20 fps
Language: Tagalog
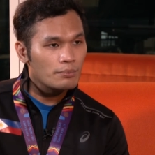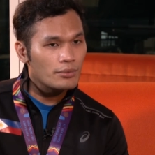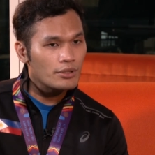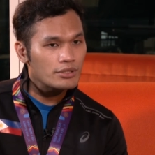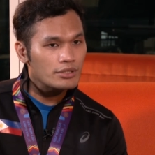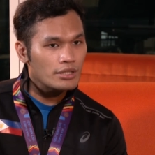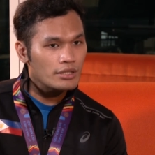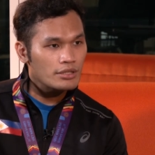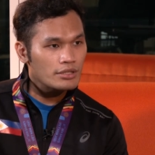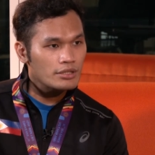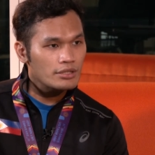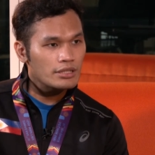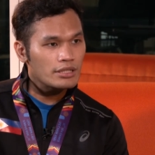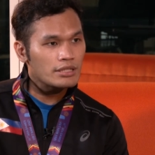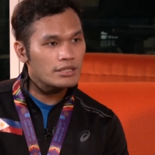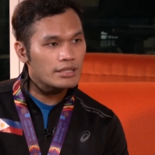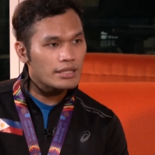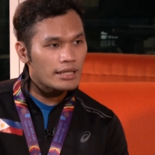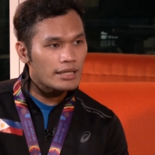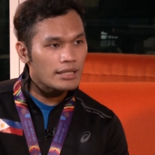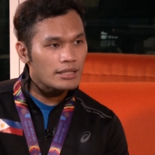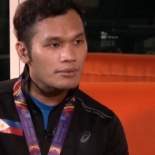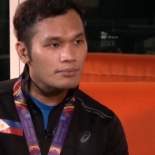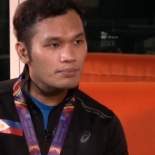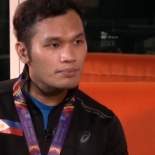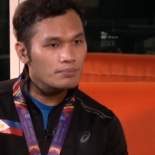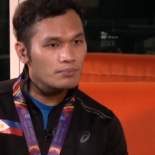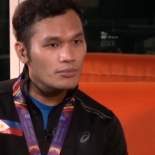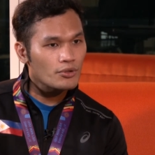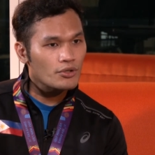But other than that,
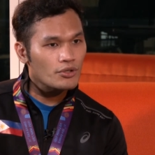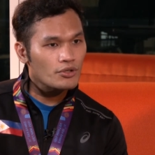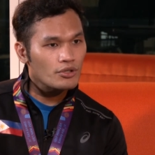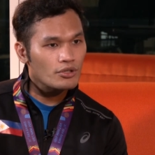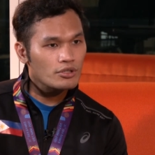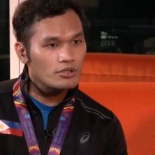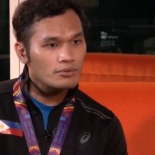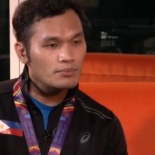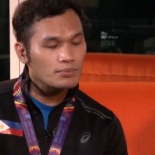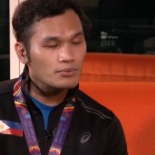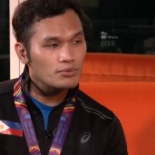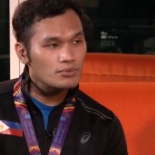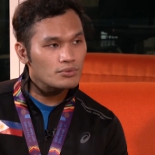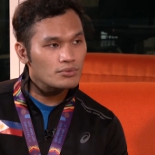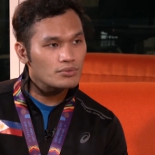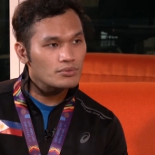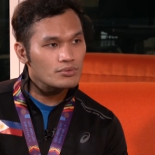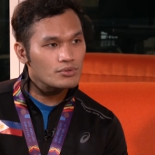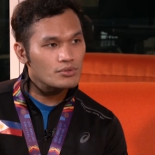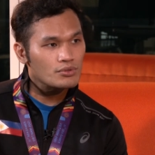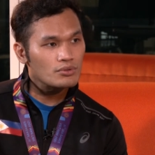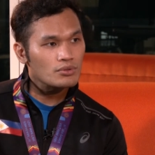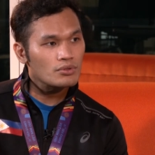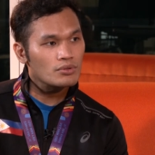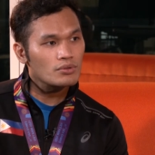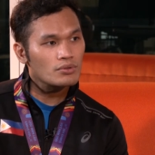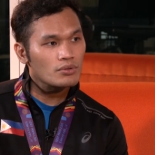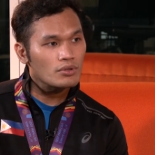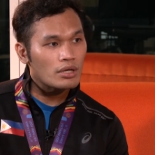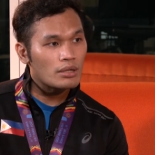more on puro
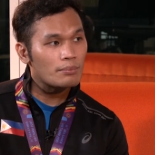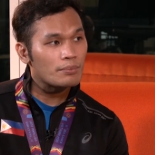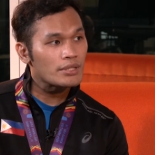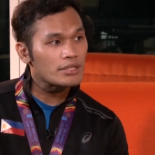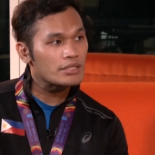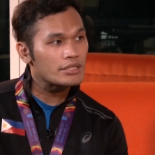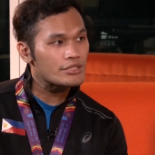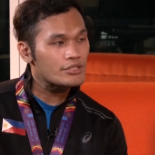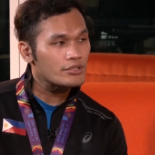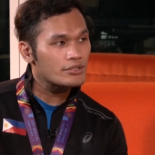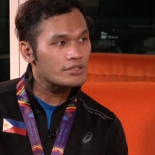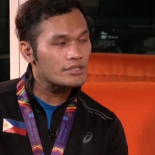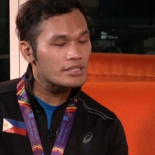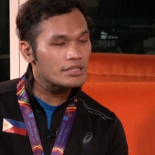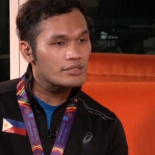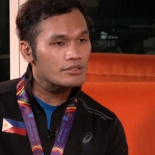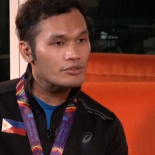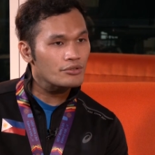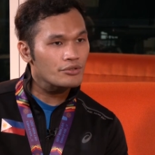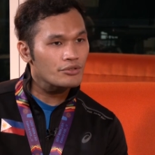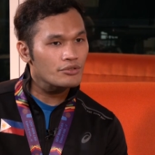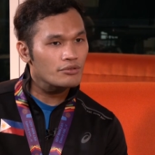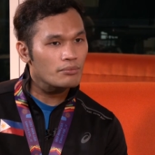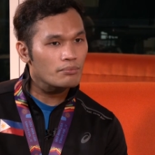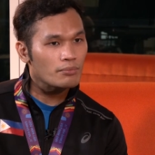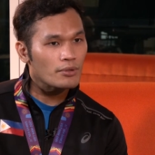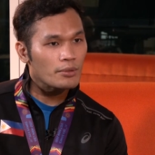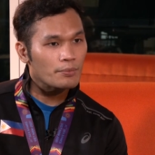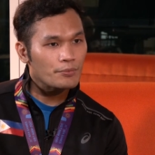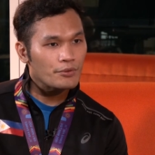judo competition since yun yung
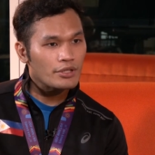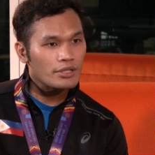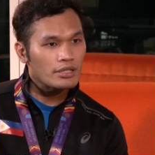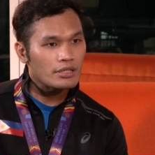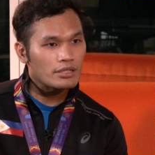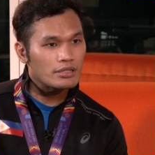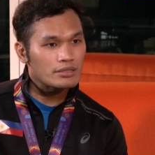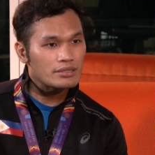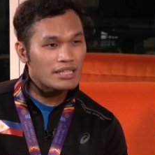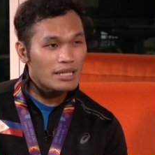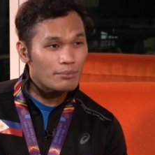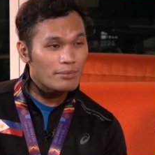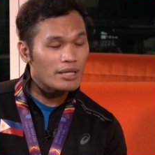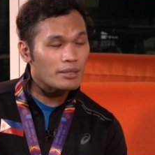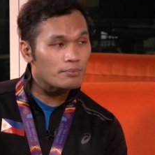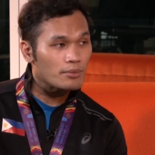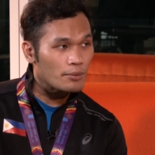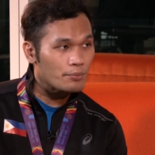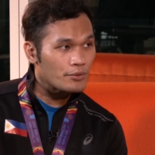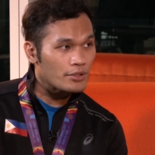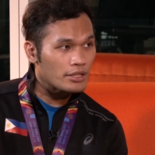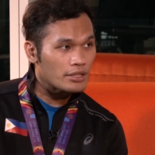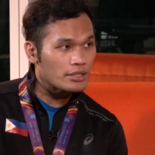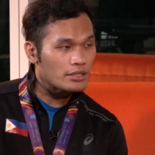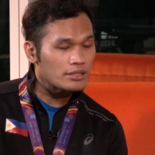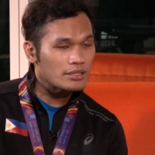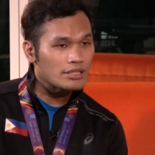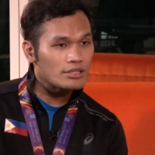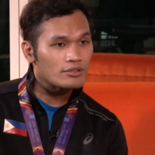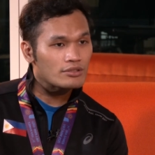popular, semi-popular
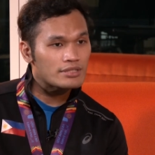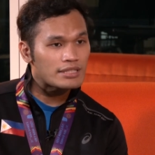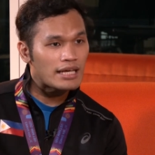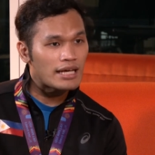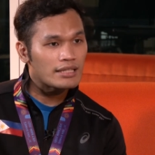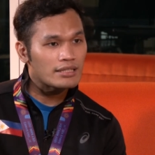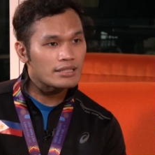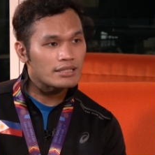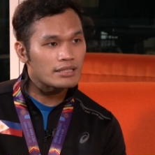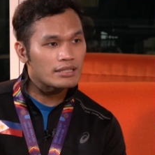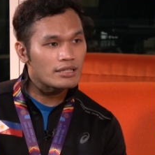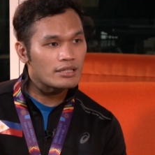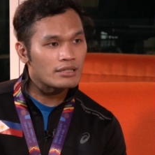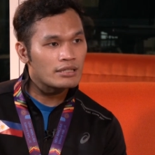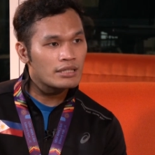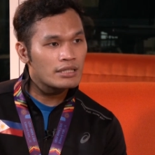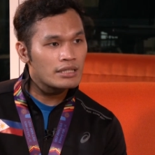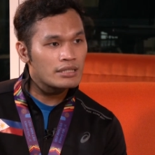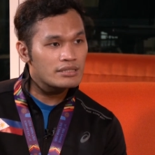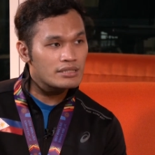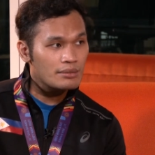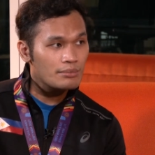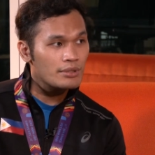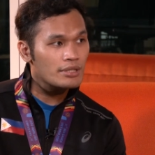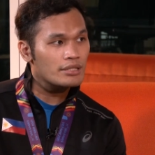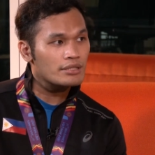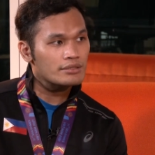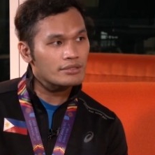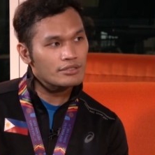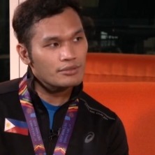dito sa atin na
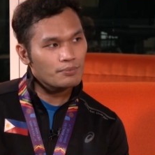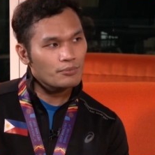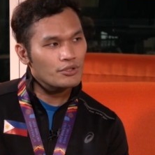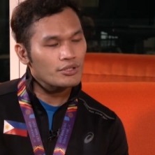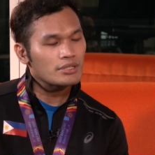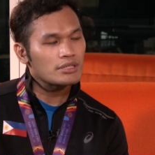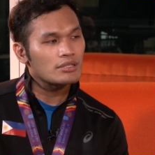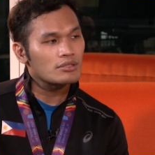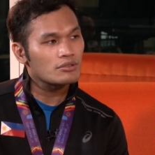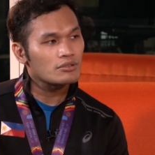similar sa sport ng